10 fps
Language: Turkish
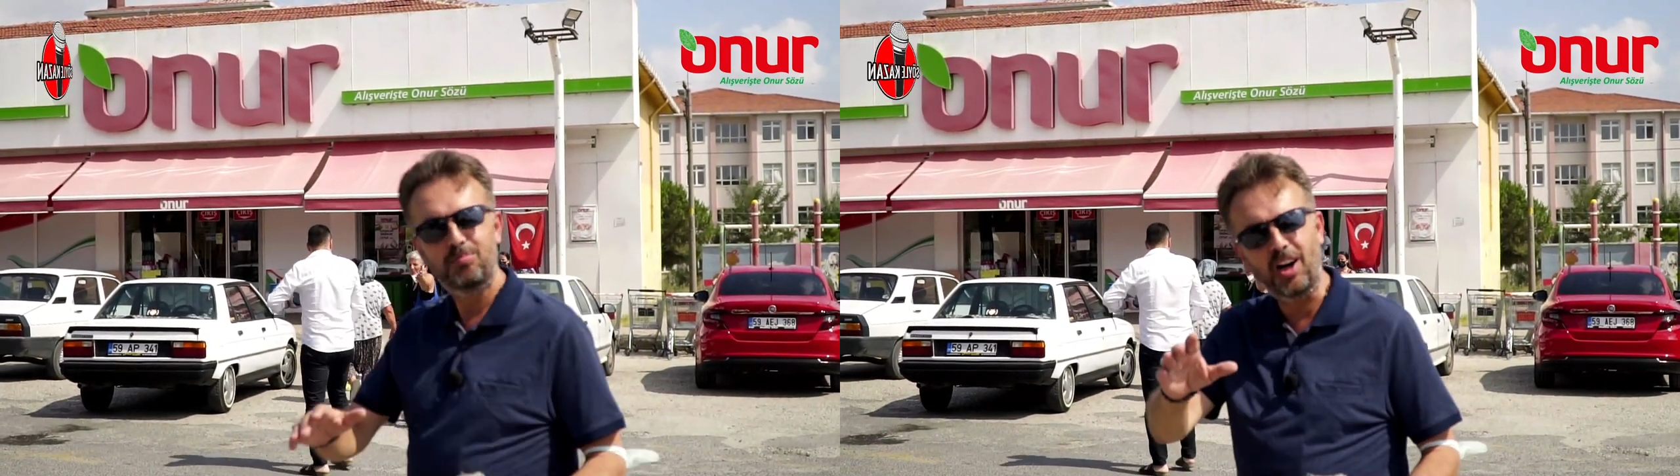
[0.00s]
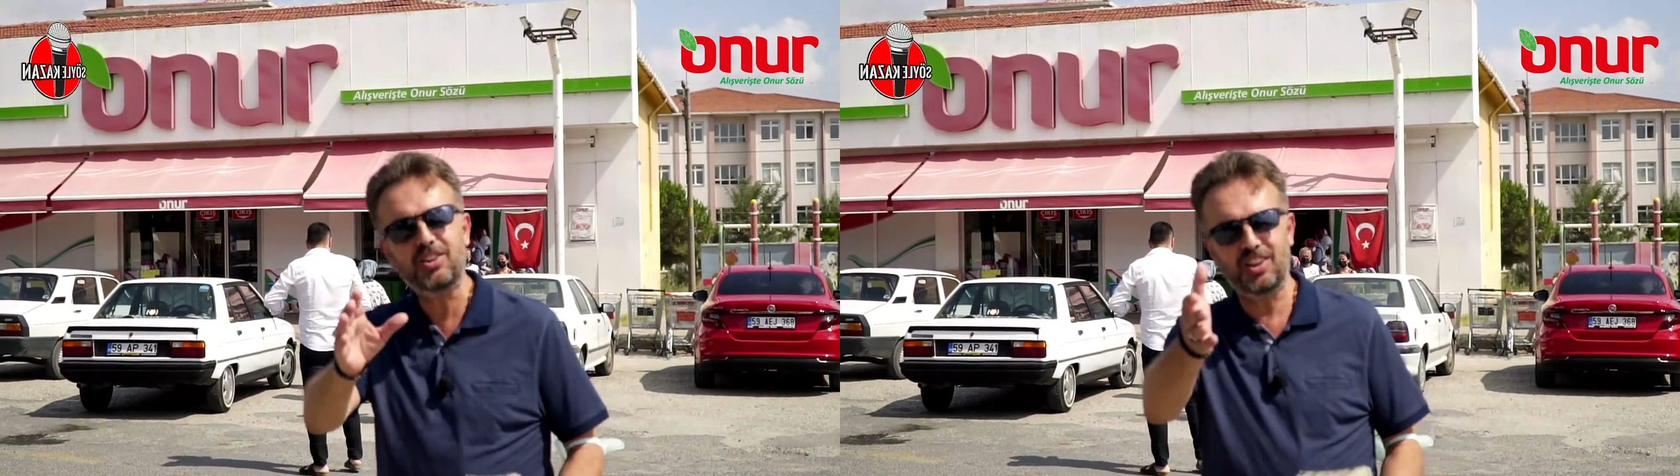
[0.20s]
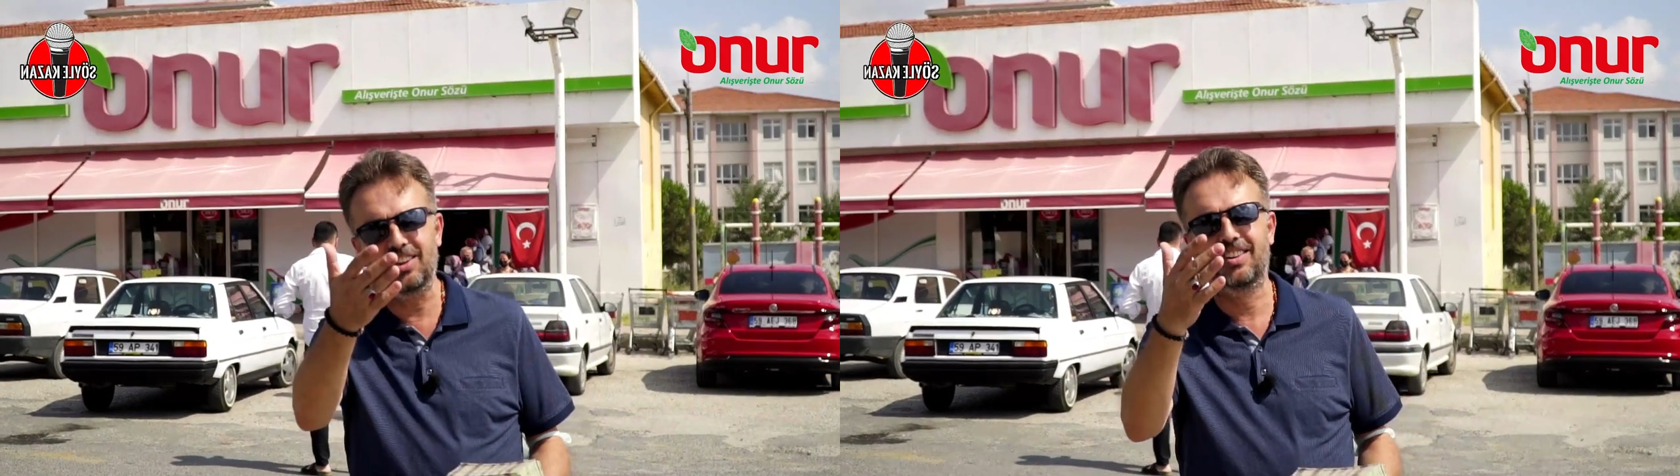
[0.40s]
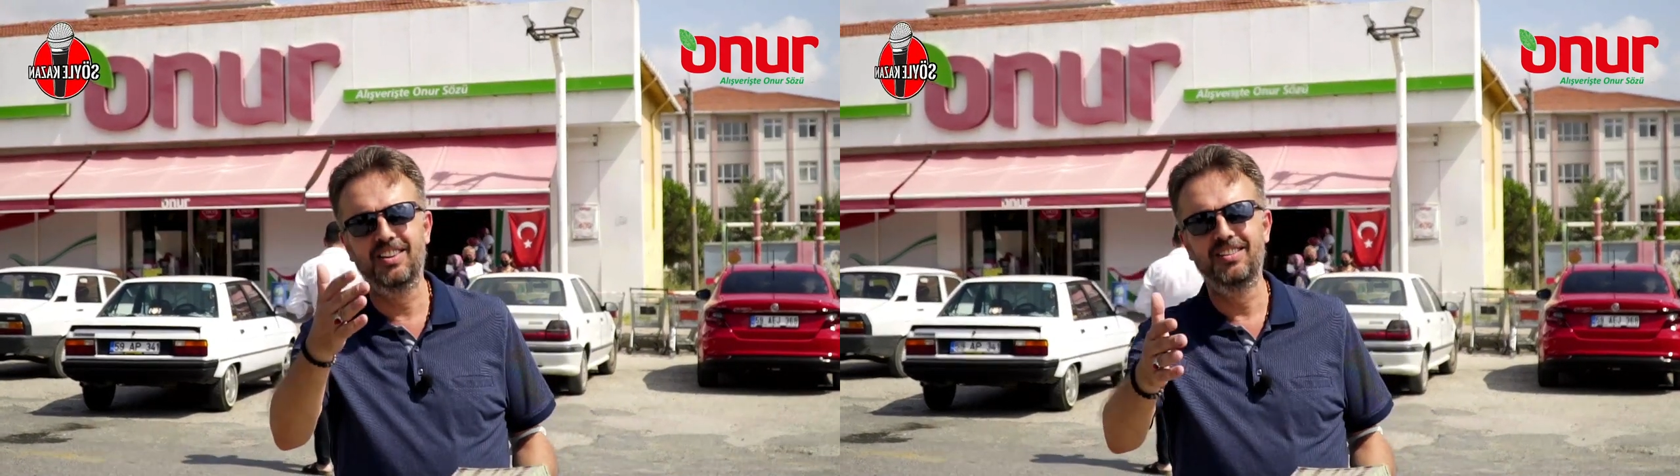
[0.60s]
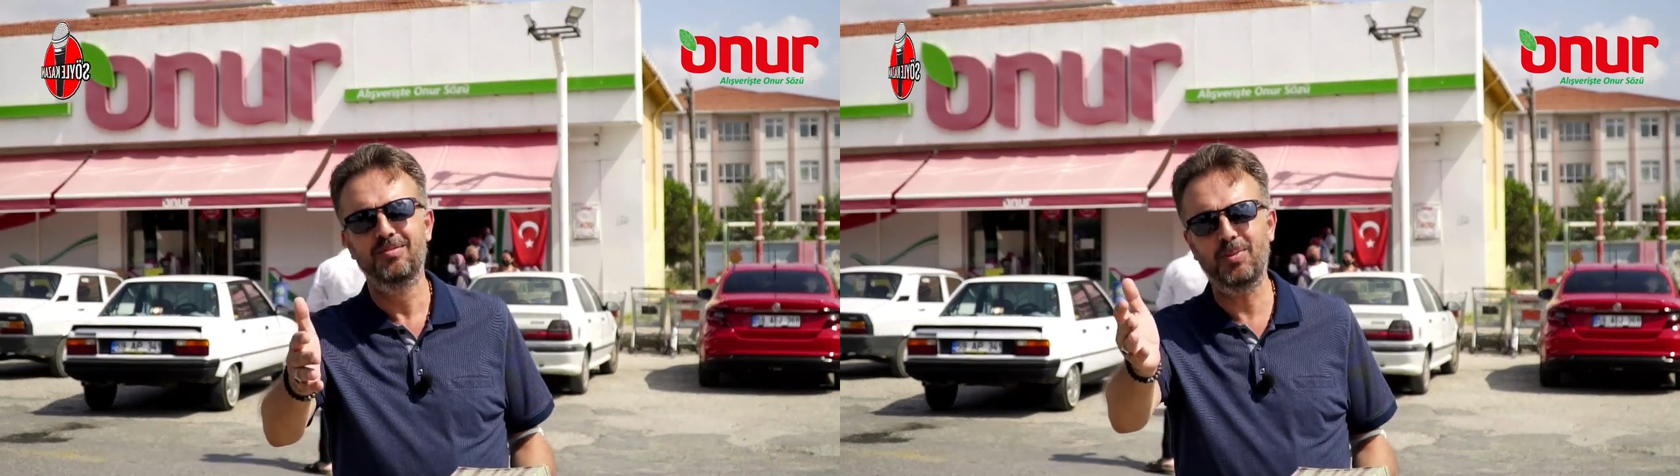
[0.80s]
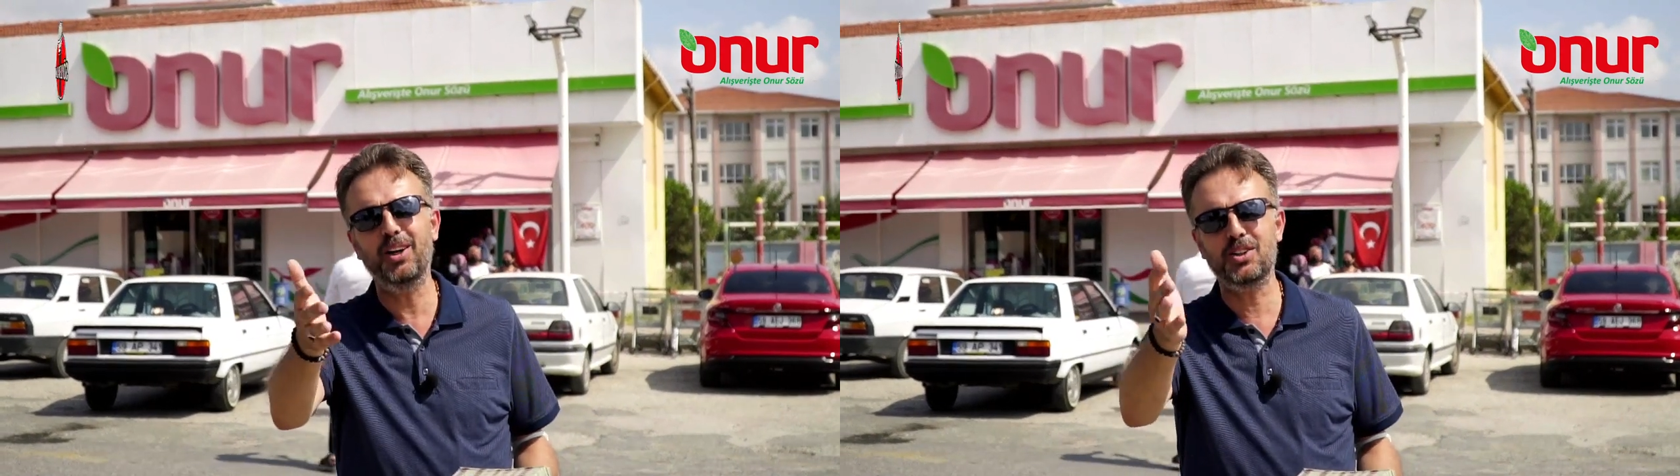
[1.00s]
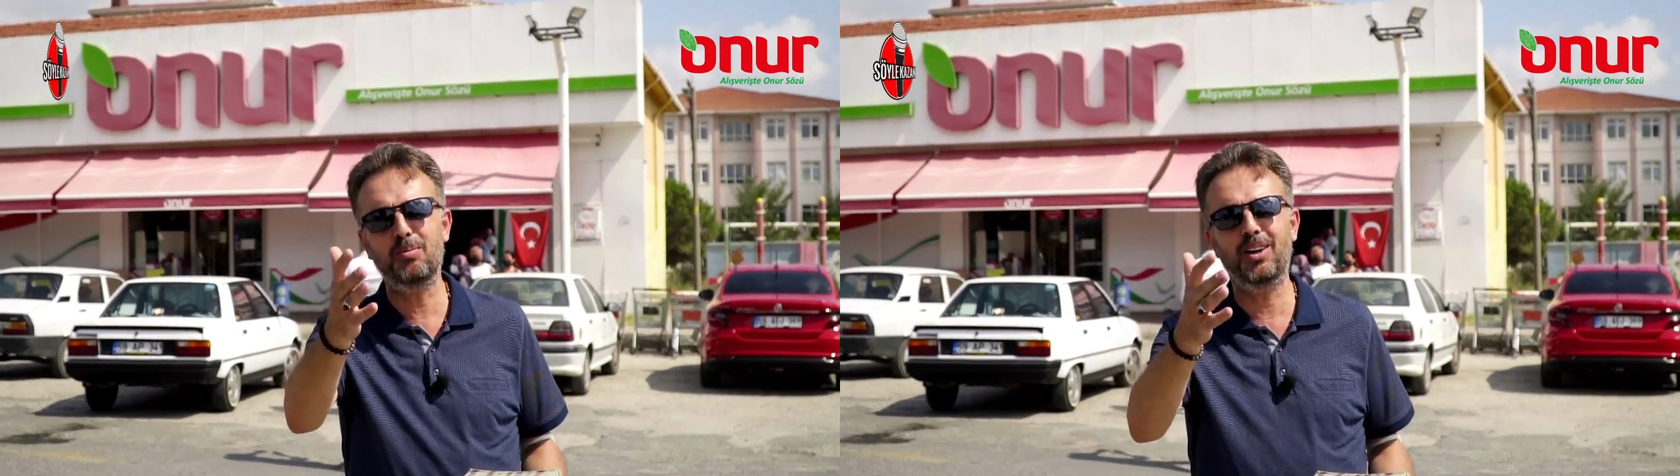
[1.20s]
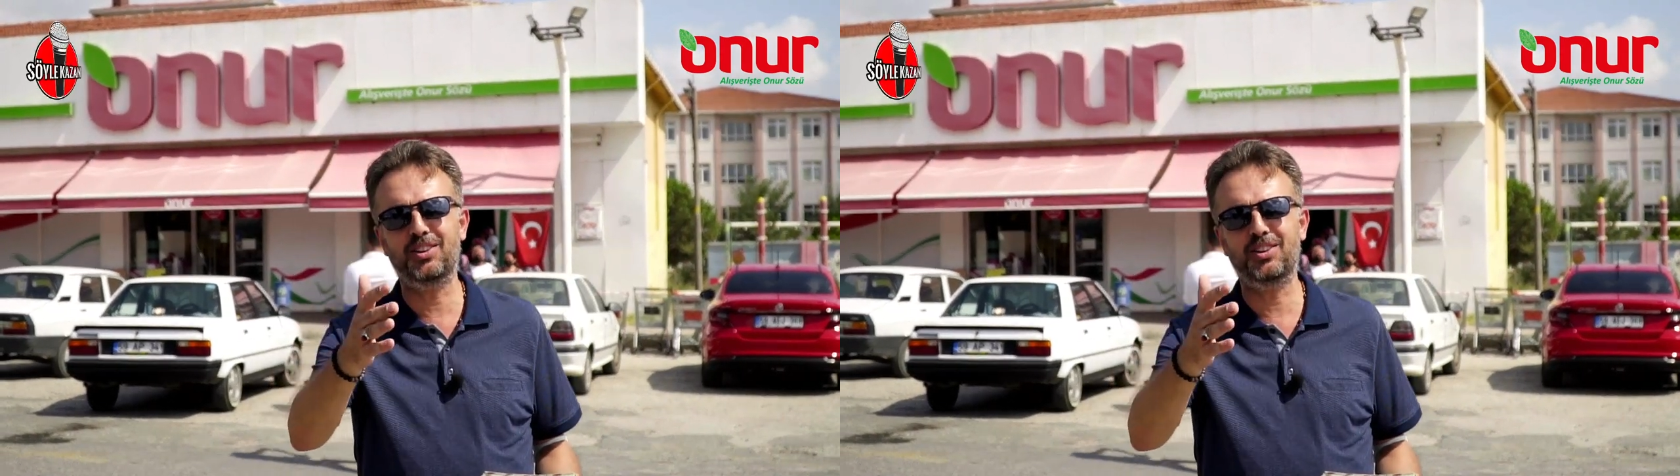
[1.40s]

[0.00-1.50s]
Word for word: Başladık. Bence